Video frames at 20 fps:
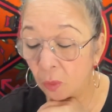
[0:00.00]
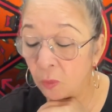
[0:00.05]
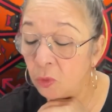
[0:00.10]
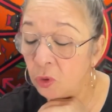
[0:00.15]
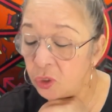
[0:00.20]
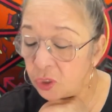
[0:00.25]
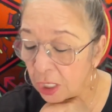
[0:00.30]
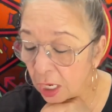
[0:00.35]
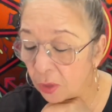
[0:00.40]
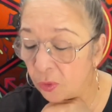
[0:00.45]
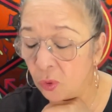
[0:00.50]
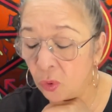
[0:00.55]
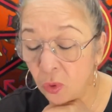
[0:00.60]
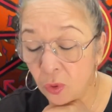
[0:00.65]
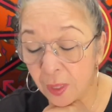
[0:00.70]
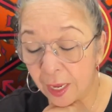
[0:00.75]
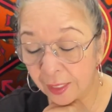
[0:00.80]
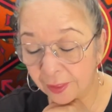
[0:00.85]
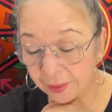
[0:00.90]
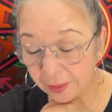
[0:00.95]
Muchas
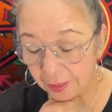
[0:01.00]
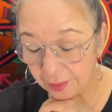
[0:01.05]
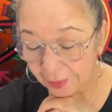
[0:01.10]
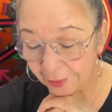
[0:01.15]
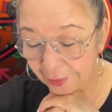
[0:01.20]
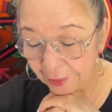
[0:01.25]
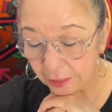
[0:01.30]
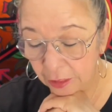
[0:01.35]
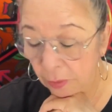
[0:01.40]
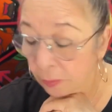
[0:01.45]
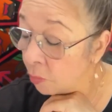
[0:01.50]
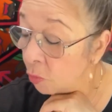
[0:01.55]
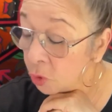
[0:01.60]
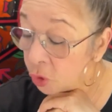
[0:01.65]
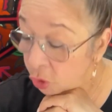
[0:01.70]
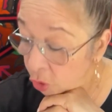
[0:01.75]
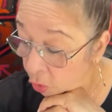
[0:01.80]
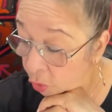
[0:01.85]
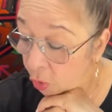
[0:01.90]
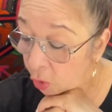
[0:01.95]
dudas,
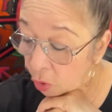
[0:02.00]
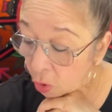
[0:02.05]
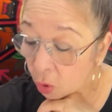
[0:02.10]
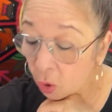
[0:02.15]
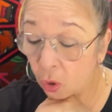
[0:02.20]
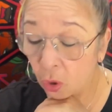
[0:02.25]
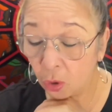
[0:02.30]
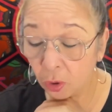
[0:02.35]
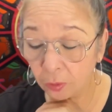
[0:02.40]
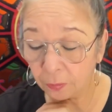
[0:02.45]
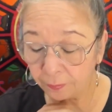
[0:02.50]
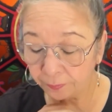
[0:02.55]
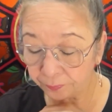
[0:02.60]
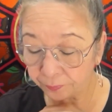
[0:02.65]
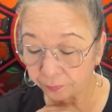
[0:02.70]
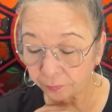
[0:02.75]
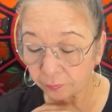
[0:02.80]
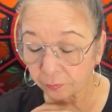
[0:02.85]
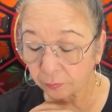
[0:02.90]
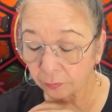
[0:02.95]
mucho dolor,
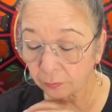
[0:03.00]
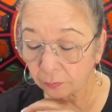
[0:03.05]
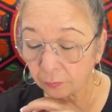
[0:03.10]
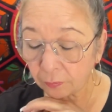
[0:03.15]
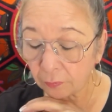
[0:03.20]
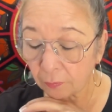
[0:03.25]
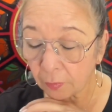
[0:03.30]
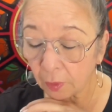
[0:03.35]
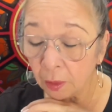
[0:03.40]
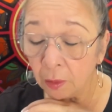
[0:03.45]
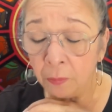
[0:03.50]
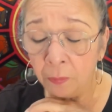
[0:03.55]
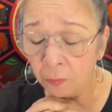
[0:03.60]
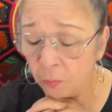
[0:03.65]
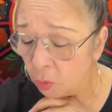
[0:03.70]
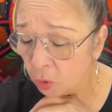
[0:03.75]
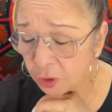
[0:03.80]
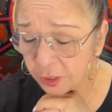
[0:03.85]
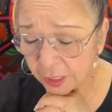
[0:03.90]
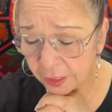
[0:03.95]

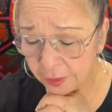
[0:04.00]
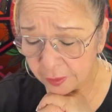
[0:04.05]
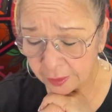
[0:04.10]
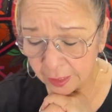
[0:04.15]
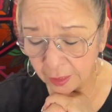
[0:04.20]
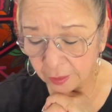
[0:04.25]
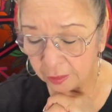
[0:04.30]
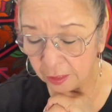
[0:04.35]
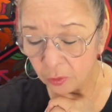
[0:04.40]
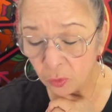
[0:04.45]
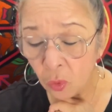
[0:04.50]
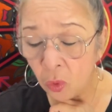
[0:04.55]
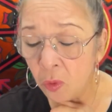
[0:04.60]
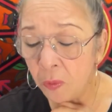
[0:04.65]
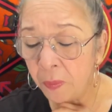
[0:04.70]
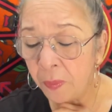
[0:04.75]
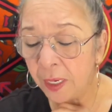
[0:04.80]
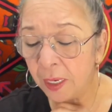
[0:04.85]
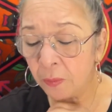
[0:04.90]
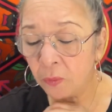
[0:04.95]
mucha
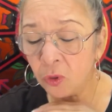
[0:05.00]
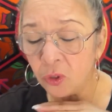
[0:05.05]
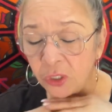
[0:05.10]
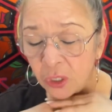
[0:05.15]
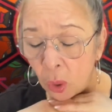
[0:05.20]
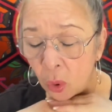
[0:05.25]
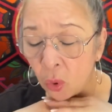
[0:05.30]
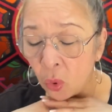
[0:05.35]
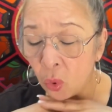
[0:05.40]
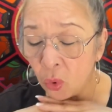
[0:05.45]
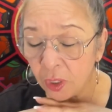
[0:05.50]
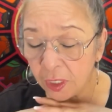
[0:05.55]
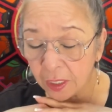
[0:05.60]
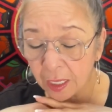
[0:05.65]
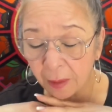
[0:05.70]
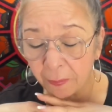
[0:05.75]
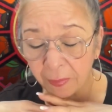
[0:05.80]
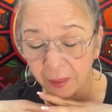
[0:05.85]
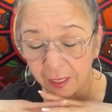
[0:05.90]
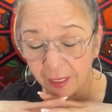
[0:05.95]
incertidumbre, mucha
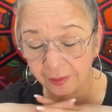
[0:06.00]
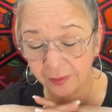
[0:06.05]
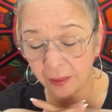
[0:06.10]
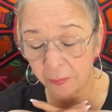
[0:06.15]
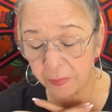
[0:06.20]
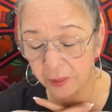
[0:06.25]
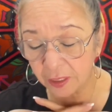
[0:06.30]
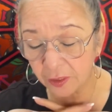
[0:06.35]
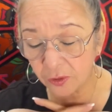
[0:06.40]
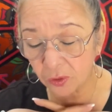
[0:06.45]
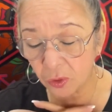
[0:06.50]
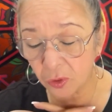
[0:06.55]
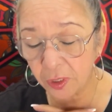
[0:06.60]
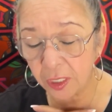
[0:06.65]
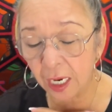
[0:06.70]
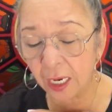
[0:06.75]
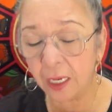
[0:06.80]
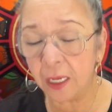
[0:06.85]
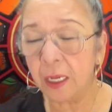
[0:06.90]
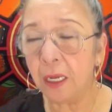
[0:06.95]
oscuridad para esa
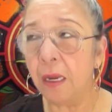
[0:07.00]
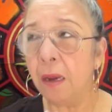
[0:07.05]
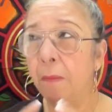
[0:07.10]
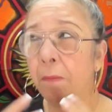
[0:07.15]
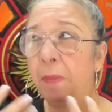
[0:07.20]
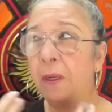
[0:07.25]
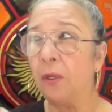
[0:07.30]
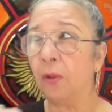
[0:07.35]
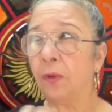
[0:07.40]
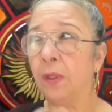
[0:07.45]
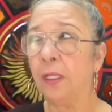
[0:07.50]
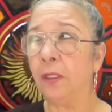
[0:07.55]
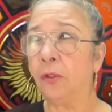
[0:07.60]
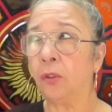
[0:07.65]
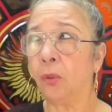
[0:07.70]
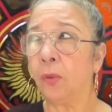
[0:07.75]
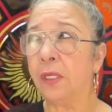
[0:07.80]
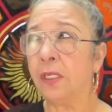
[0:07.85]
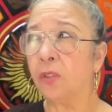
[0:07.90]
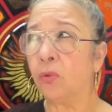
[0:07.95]
persona, pero
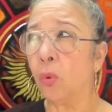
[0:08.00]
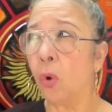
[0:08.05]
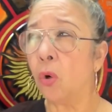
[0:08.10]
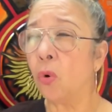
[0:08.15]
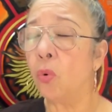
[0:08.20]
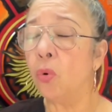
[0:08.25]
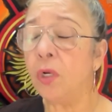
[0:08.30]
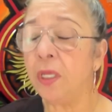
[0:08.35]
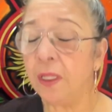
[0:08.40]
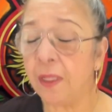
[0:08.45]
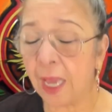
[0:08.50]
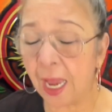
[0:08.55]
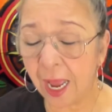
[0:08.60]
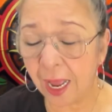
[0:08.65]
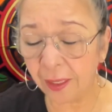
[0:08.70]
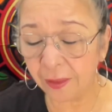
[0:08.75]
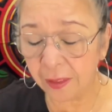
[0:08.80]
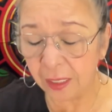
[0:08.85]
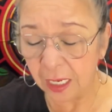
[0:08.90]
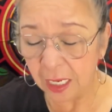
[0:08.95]
dentro de su
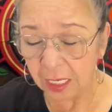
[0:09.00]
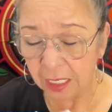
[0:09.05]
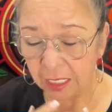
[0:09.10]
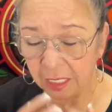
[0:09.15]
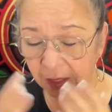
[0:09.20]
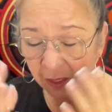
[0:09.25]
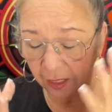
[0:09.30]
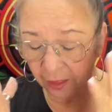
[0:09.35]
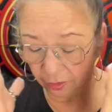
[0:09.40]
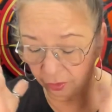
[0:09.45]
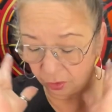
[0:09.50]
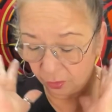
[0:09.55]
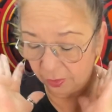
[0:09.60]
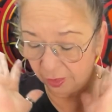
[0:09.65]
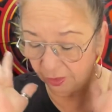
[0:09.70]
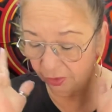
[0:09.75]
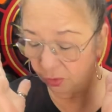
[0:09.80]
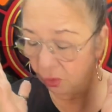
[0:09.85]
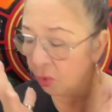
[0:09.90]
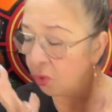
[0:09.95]
oscuridad y dentro
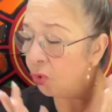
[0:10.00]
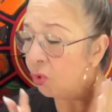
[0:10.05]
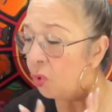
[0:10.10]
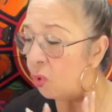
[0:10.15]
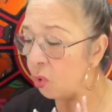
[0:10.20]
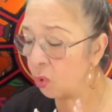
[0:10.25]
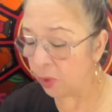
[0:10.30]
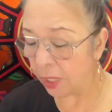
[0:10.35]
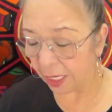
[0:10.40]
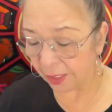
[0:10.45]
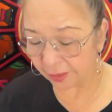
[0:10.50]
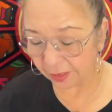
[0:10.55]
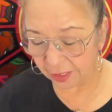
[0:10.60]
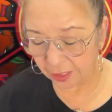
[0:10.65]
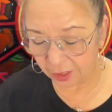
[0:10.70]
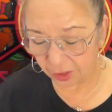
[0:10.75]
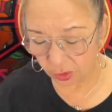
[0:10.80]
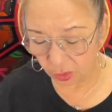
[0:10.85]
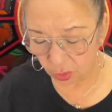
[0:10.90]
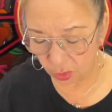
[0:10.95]
de sus dudas
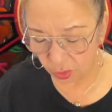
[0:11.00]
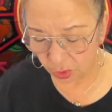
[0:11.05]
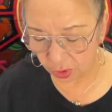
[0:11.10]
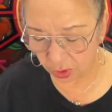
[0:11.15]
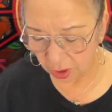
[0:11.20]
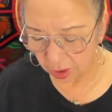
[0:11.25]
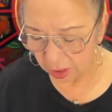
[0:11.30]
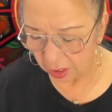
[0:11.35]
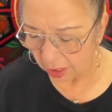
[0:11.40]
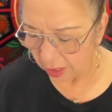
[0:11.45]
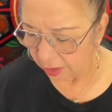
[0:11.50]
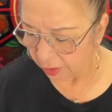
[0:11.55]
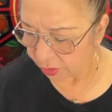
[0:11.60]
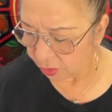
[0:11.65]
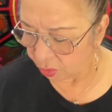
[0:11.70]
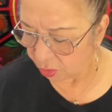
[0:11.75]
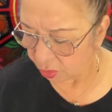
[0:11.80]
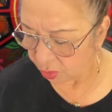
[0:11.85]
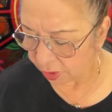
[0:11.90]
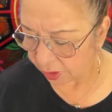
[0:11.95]
y sus,
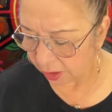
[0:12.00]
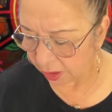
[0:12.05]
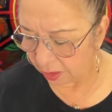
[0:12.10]
sus